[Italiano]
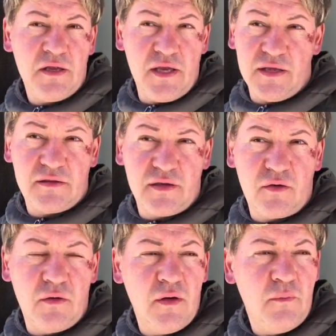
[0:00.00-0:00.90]

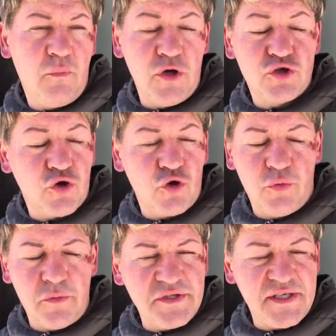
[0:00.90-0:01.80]
Niente. Poi il giorno
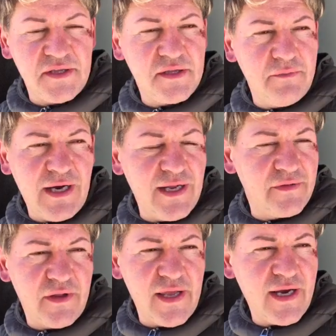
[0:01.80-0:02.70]
dopo mi senti male,
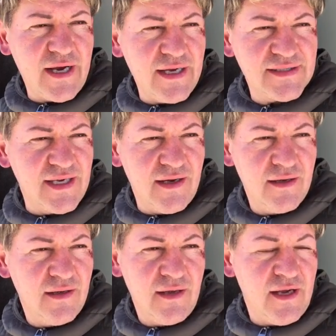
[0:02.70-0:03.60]
andai a casa
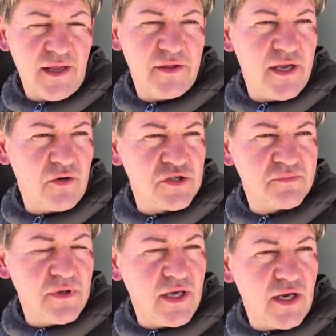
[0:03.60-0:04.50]
e andai
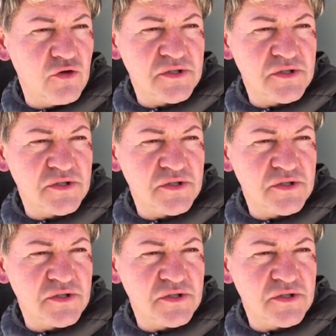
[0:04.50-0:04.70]
all'ospedale.